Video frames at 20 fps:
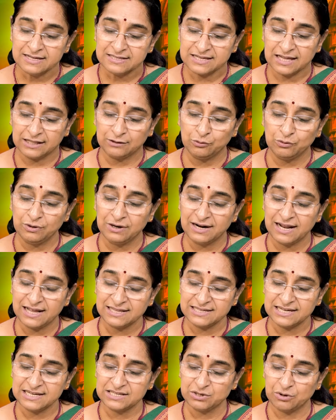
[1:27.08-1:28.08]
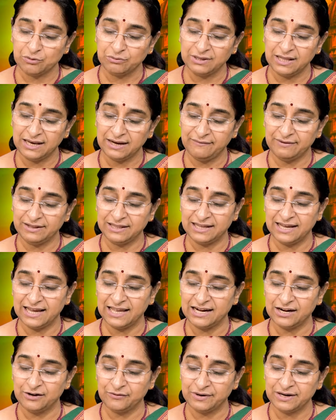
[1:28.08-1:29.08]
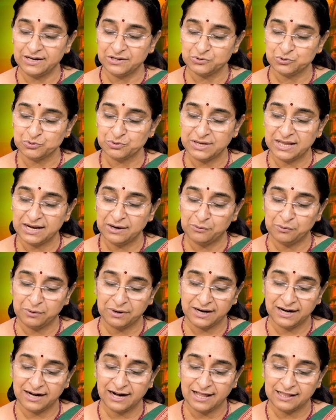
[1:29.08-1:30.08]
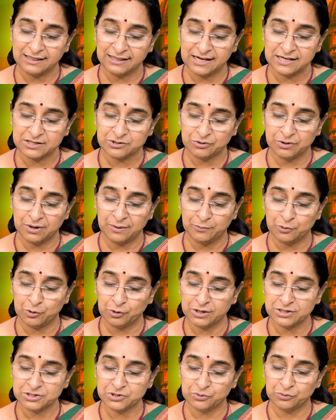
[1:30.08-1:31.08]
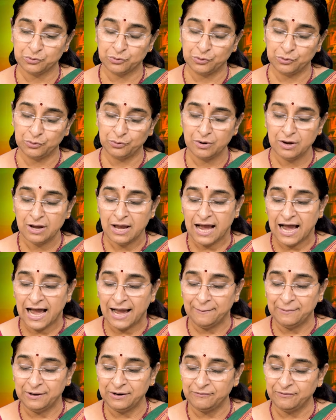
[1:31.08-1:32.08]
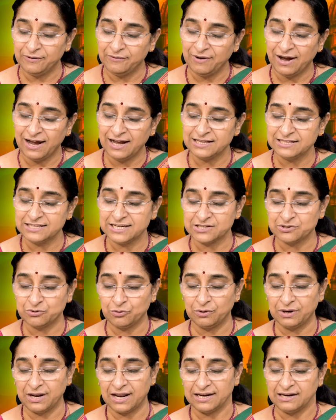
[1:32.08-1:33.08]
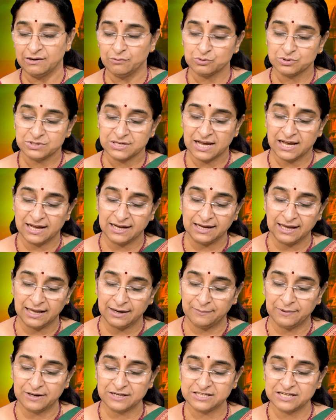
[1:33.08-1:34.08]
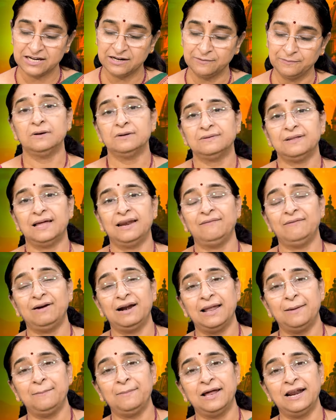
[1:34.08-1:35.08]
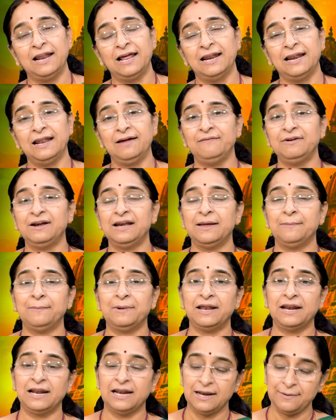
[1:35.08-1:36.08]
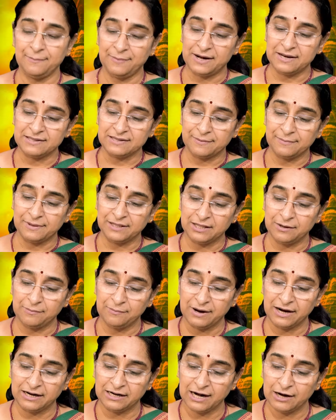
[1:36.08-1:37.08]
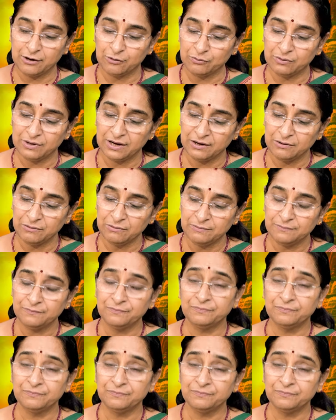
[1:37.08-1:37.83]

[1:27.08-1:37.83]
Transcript: సద్గుణరాశి సౌందర్యవతి అయినటువంటి సుశీల గుణగణాలు తెలుసుకున్న మృగశృంగుడు ఆమెను వివాహం చేసుకోవటానికి ఉత్సాహం కనబరిచాడు సరే వాళ్ళ అమ్మా నాన్న వీళ్ళమ్మా నాన్న పెళ్లి సంబంధం మాట్లాడుకున్నారు